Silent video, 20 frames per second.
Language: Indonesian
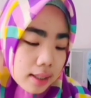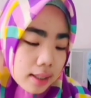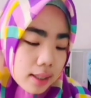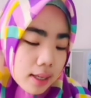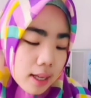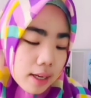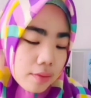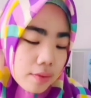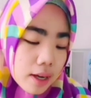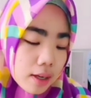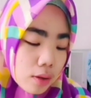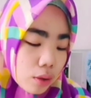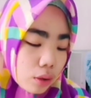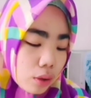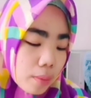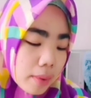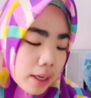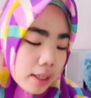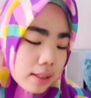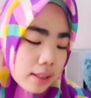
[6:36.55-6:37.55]
kekhalifahan
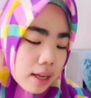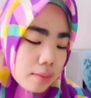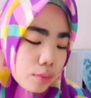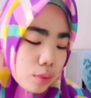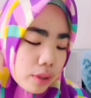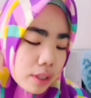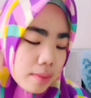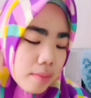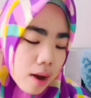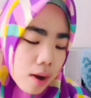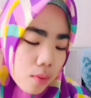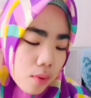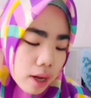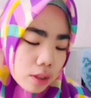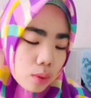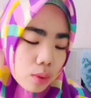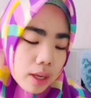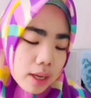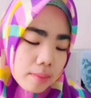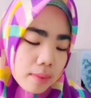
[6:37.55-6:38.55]
Ottoman Istanbul di bawah
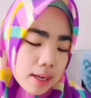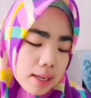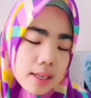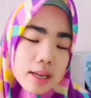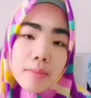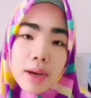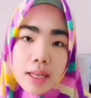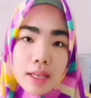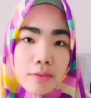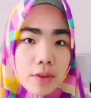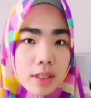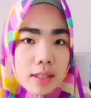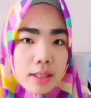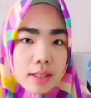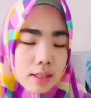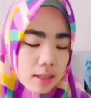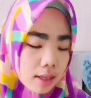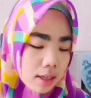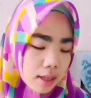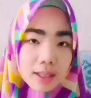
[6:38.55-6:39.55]
Sulaiman the
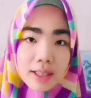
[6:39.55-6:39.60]
Magnificent.